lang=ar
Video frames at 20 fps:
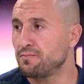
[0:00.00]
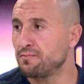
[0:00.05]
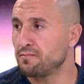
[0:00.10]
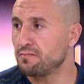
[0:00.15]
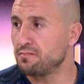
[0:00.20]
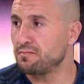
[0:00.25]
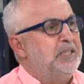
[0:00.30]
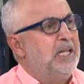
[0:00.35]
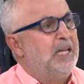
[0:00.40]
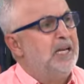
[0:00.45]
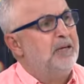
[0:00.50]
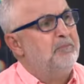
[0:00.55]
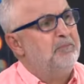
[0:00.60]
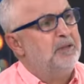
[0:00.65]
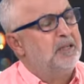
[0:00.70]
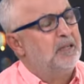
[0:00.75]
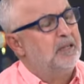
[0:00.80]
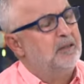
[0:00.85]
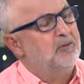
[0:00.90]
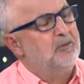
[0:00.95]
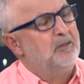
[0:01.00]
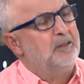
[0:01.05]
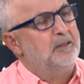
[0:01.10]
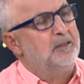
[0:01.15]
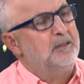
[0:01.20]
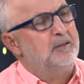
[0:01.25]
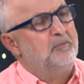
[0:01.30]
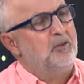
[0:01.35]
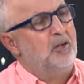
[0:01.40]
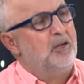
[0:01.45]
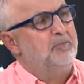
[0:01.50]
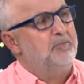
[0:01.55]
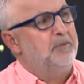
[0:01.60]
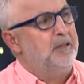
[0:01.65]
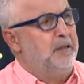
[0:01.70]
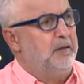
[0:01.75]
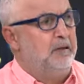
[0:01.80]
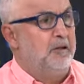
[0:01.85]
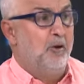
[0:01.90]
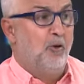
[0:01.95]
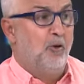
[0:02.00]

ما نقولش ظلامتها آه، محمد